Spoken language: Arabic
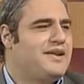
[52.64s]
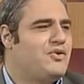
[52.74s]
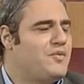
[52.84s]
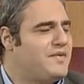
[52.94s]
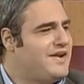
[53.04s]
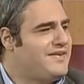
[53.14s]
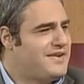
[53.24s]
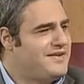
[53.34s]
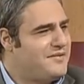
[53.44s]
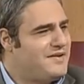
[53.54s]
يعني هو يمكن احسن
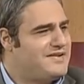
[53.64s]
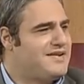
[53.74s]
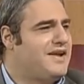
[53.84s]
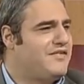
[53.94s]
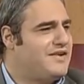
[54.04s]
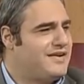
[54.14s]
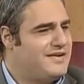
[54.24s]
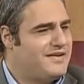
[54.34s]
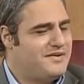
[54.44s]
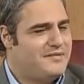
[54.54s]
احنا نبلش نعرف
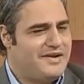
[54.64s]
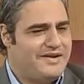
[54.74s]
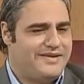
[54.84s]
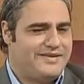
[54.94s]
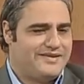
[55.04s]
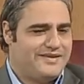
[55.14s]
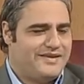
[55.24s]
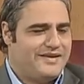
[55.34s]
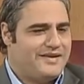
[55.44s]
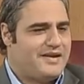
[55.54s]
الارتداد المريئي م.
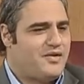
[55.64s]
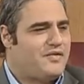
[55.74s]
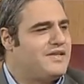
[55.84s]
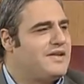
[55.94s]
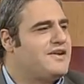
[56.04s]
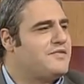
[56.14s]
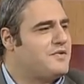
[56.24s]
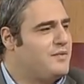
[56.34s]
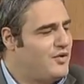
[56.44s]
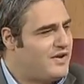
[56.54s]
لانه في كثير ناس
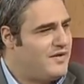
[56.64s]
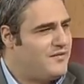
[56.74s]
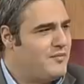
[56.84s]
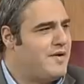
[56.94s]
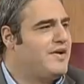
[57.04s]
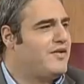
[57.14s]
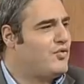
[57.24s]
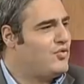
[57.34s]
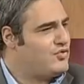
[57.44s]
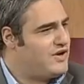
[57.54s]
بيسمعوا الكلمه وما
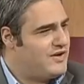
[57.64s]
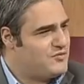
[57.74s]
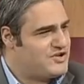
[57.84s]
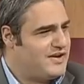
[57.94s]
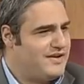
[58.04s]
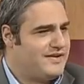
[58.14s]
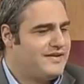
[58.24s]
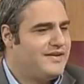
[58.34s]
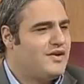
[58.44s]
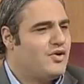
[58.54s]
بيعرفوا هو شو هي المشكله
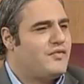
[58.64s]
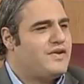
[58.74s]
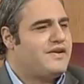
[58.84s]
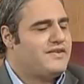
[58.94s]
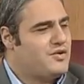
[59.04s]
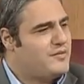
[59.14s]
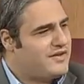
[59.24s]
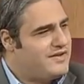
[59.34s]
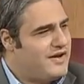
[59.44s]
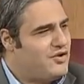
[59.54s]
بالزبط. وفي ناس عندهم
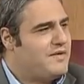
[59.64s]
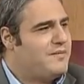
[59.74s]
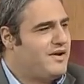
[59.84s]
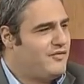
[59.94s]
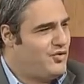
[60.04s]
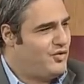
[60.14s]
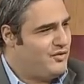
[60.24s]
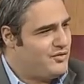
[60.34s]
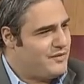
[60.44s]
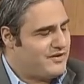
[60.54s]
ارتداد وما بيعرفوا انه
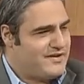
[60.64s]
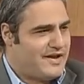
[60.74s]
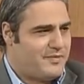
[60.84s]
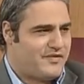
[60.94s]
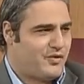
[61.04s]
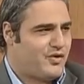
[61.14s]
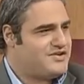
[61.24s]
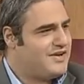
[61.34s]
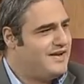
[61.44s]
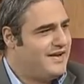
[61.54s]
عندهم ارتداد بفكروها
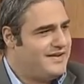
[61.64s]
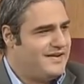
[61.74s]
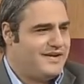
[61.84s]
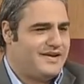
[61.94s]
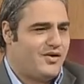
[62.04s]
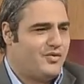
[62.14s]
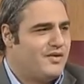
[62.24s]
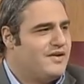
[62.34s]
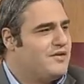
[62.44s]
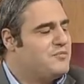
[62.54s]
شغله عاديه او
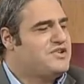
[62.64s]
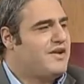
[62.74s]
مش